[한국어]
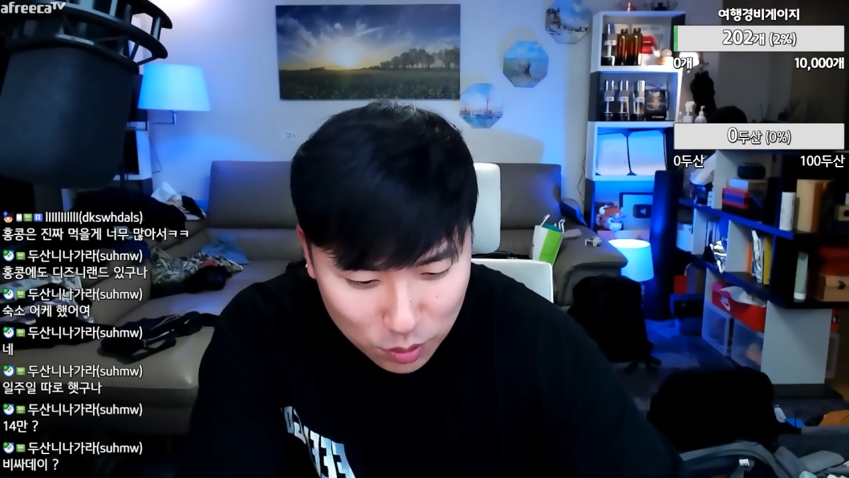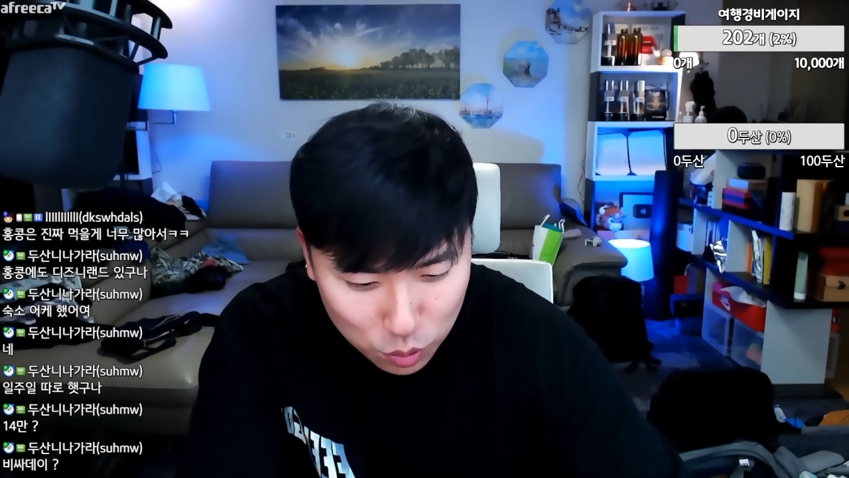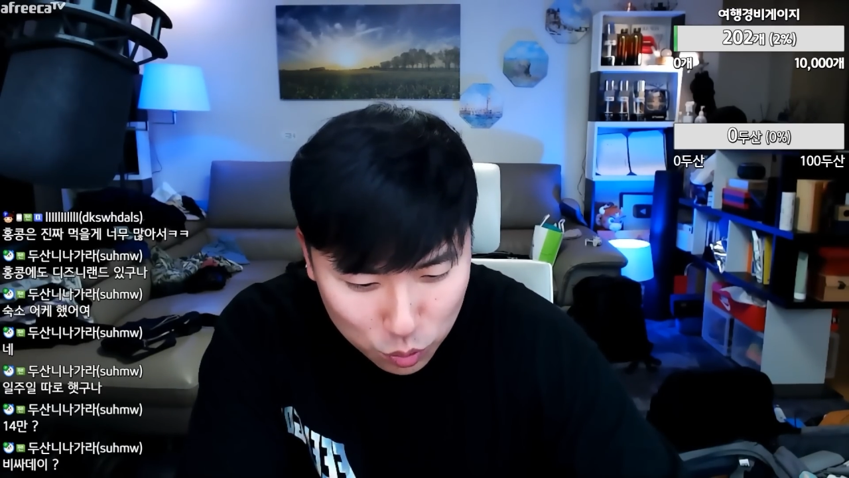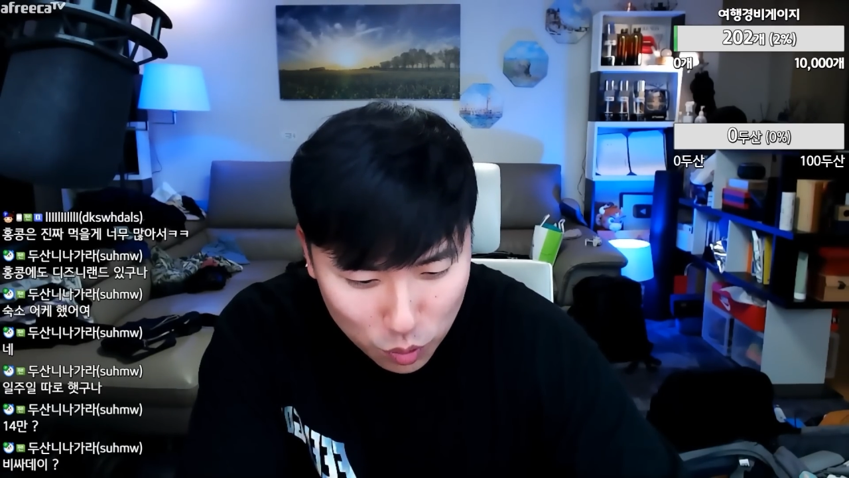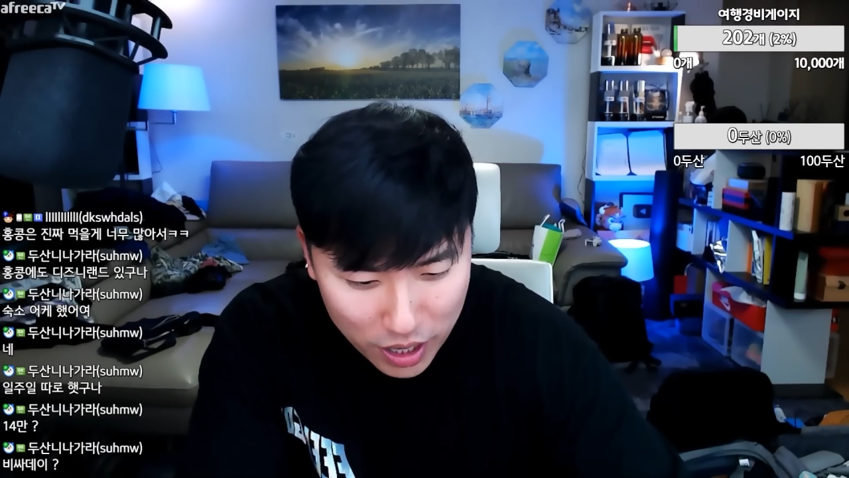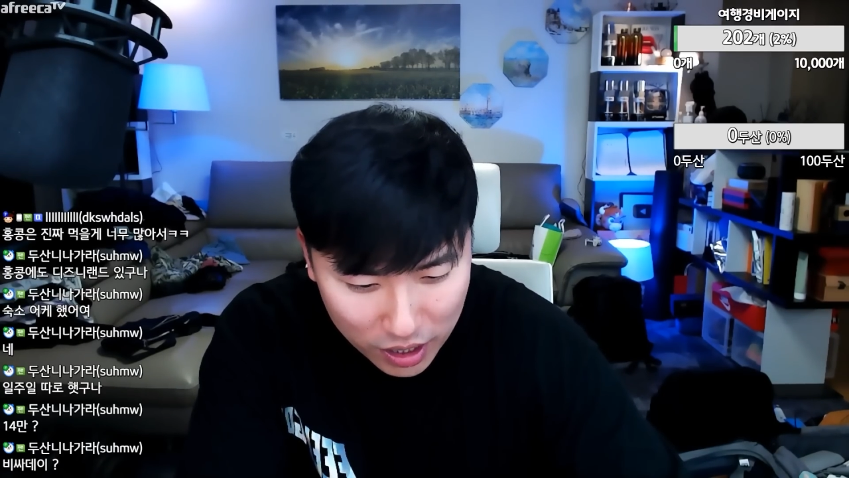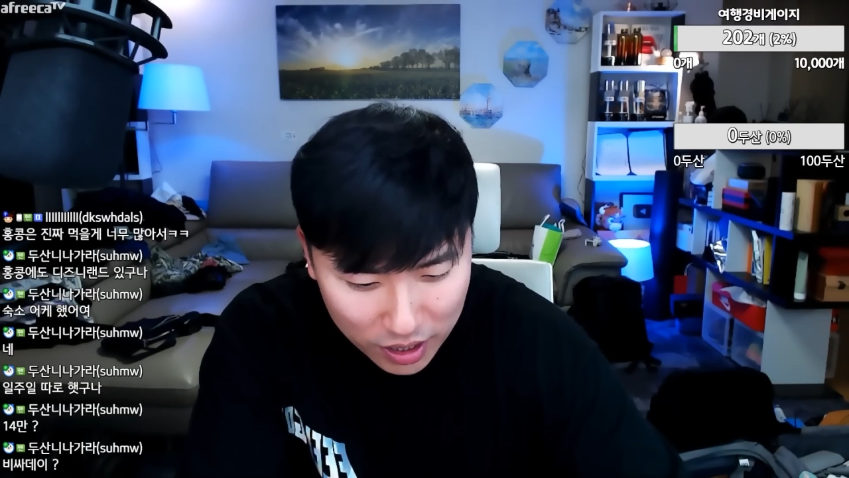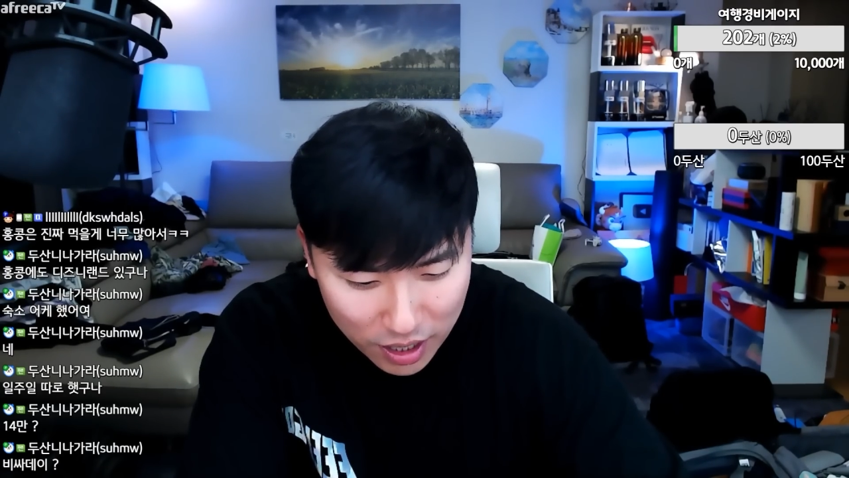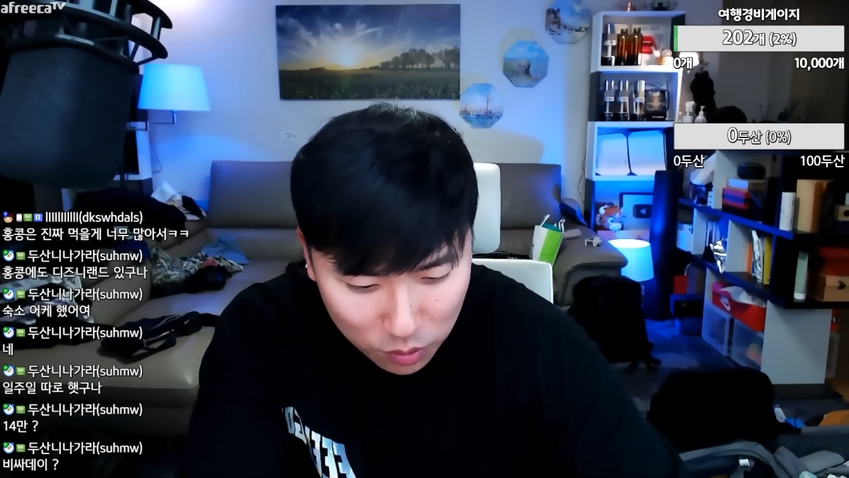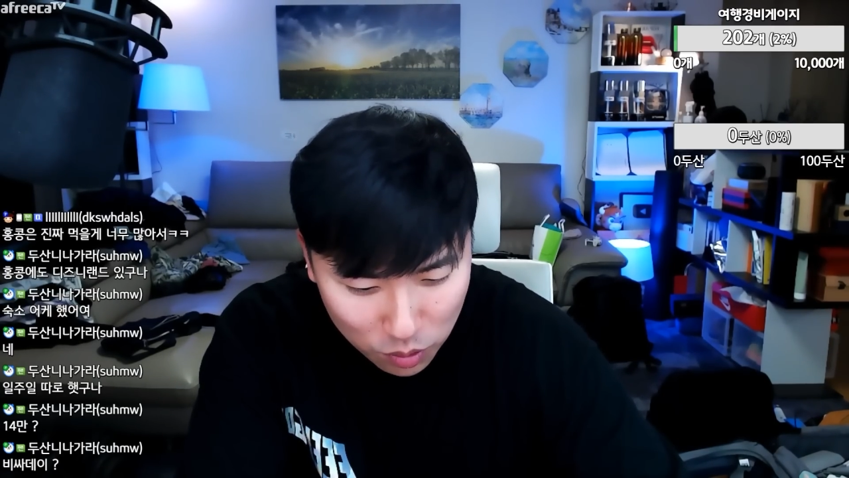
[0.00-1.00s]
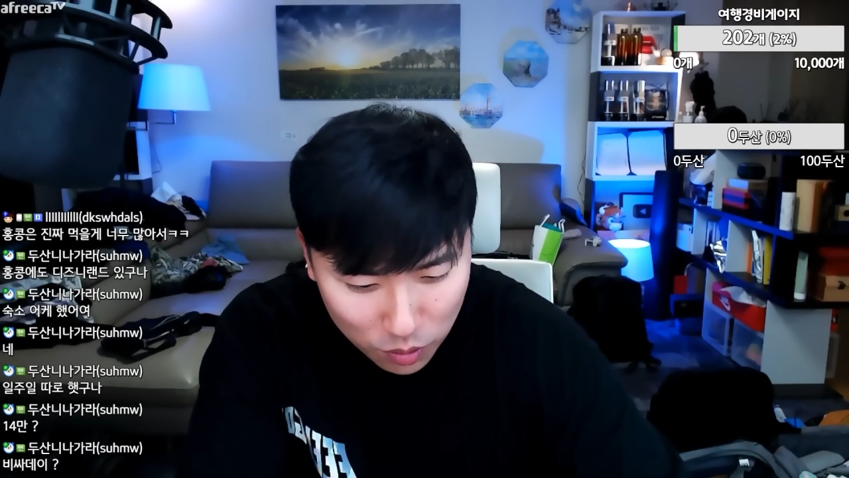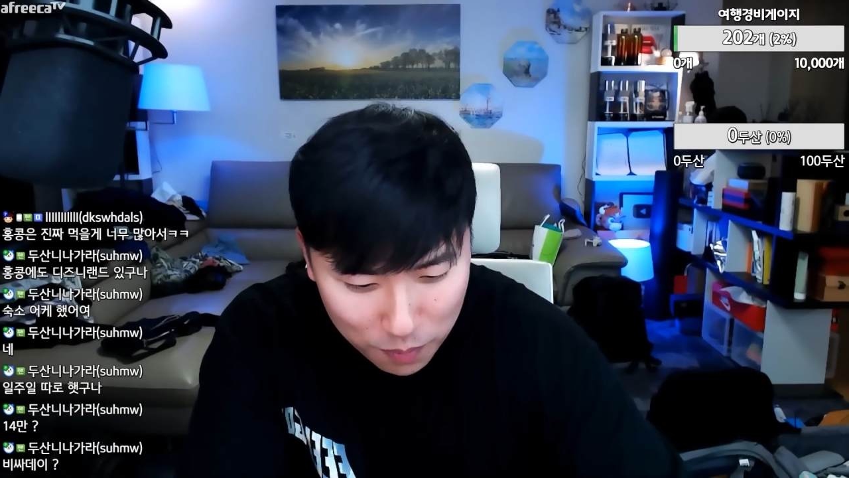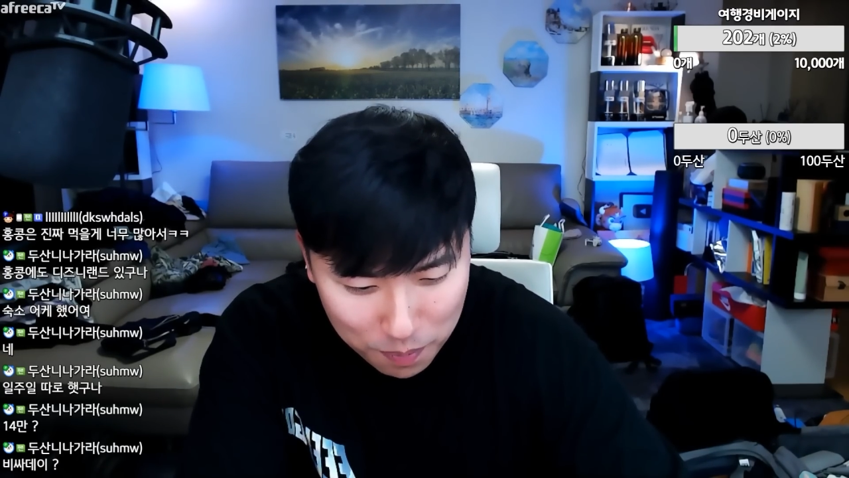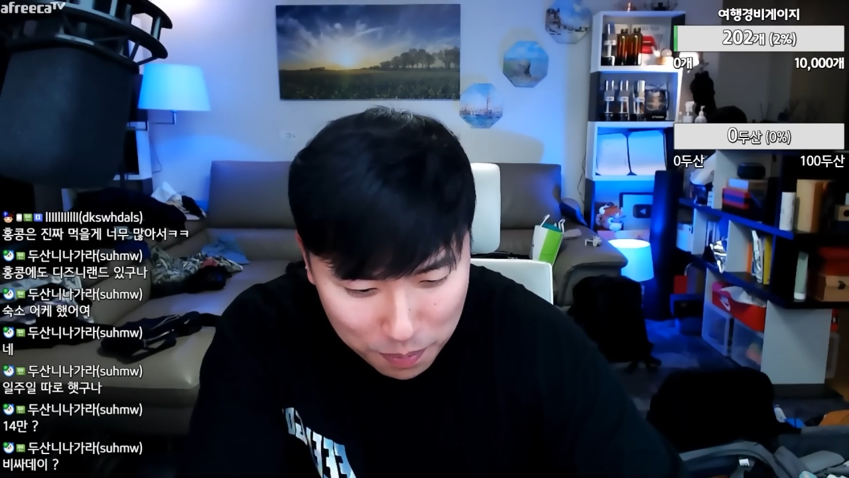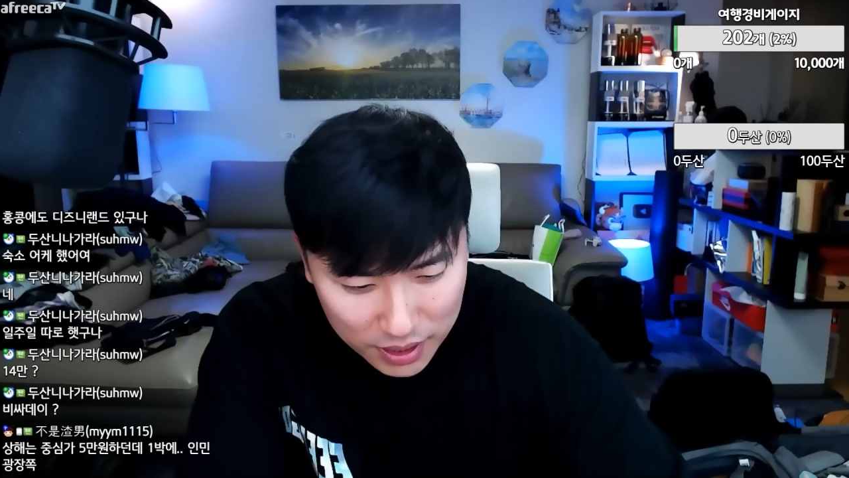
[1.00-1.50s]
숙소를
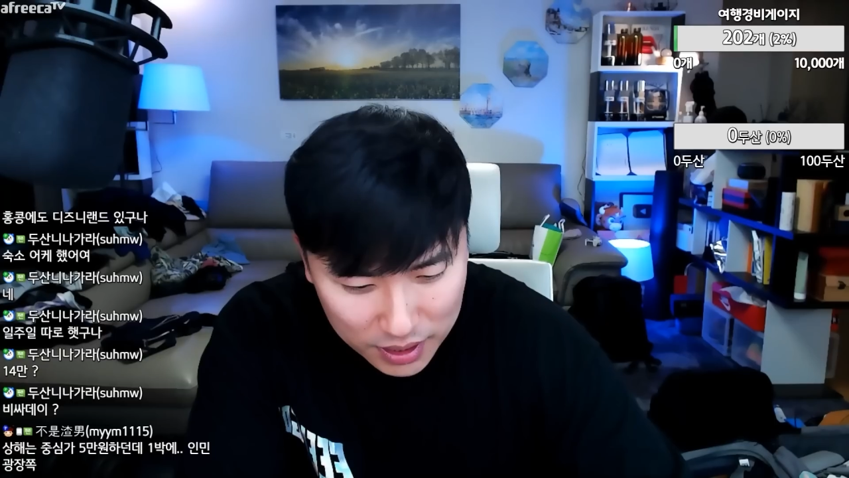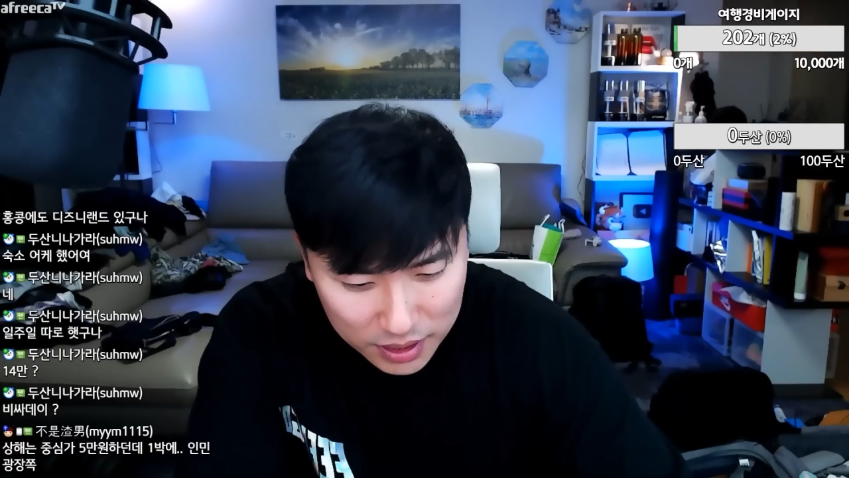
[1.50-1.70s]
예약해놨고